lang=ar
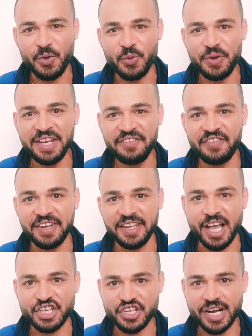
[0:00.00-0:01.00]
كوين
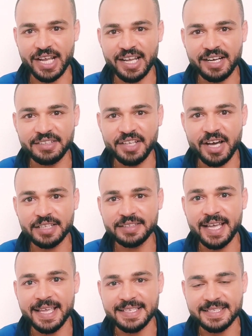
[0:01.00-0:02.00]
فري هشرح لك
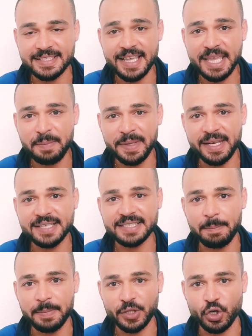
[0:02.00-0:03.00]
النهارده ازاي
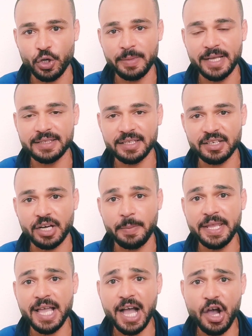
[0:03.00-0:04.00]
بنكسب من العملات
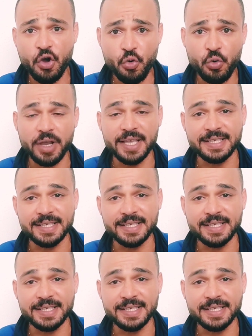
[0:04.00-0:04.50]
الرقميه او